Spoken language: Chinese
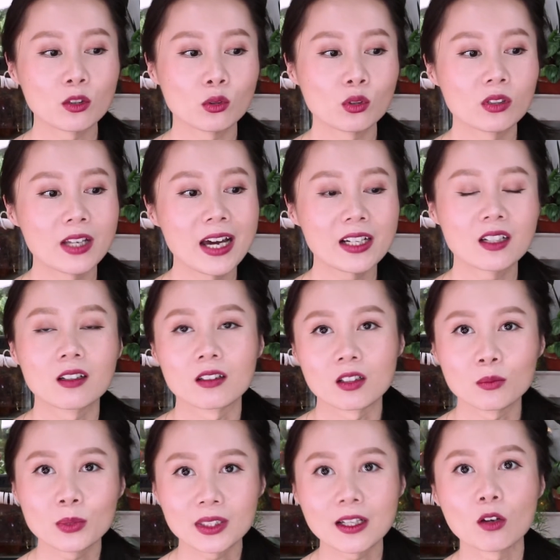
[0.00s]
就是它可
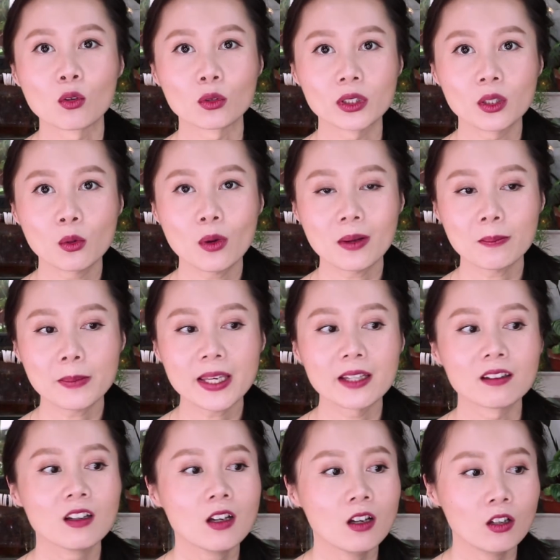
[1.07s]
能比较容易患
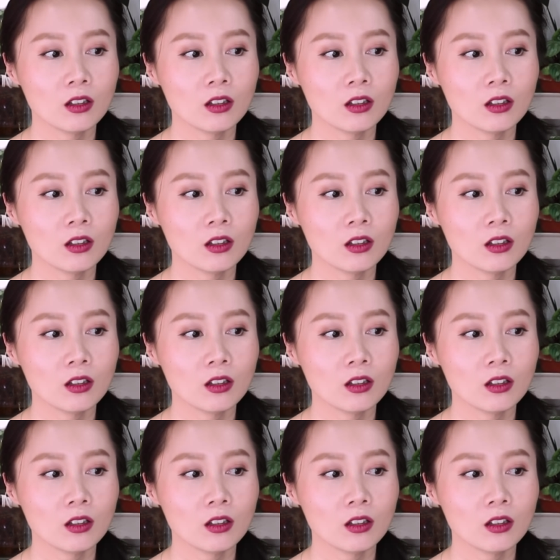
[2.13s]
病。